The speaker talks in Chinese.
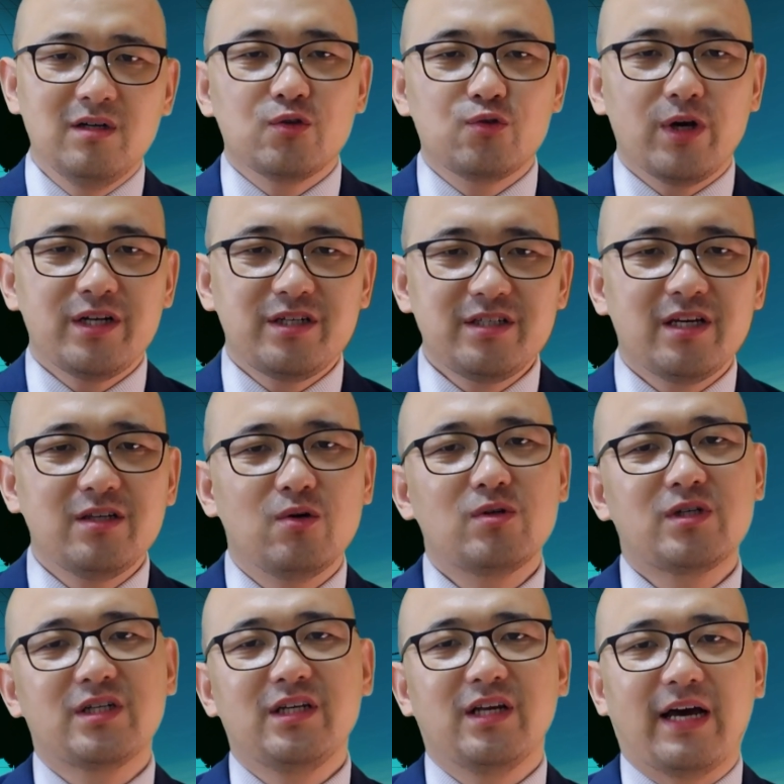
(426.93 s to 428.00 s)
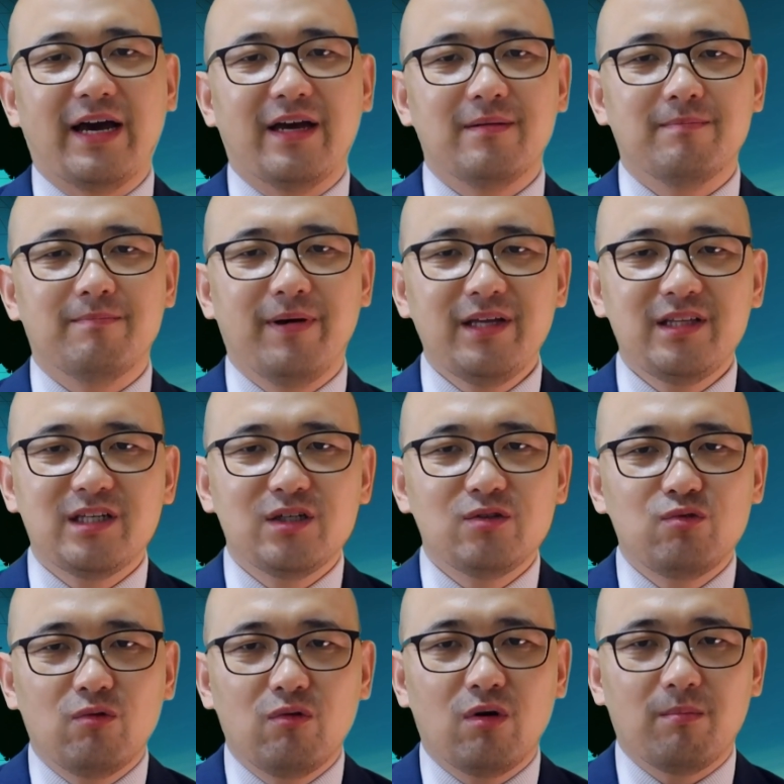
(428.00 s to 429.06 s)
全世界有史以来没听
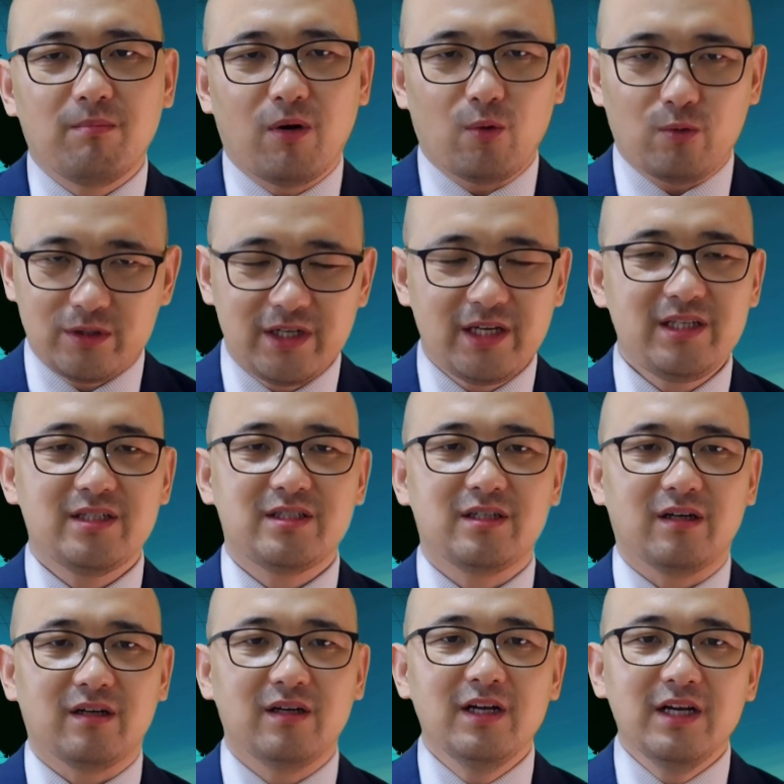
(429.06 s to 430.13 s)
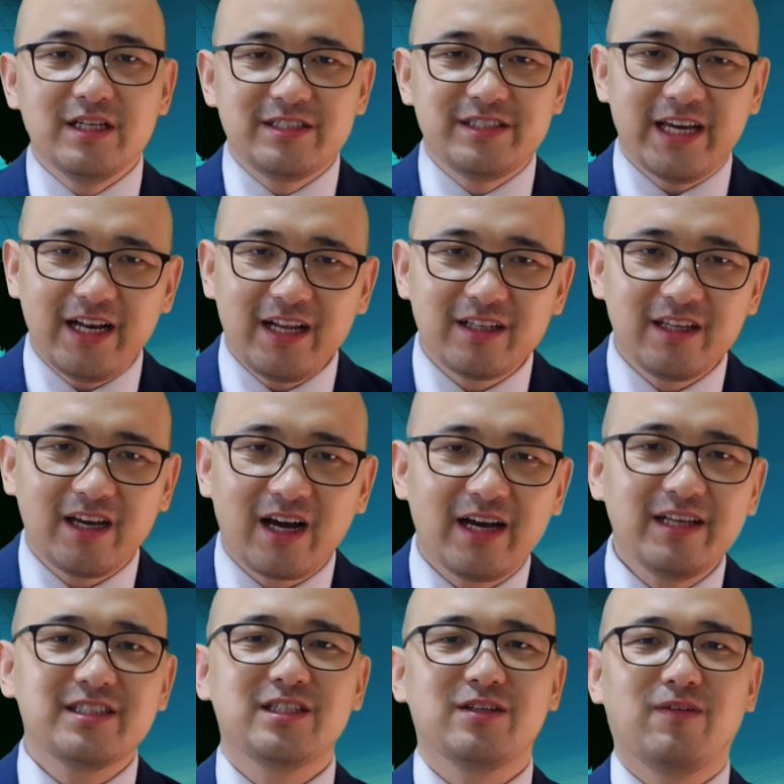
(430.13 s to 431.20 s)
说过某些疫情，前两天
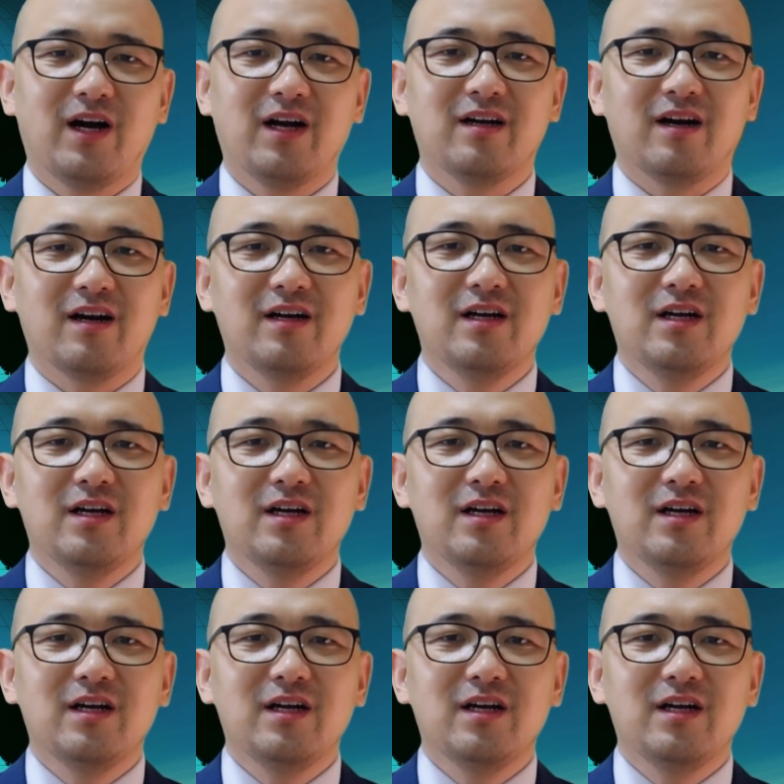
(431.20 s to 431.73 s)
还几万个，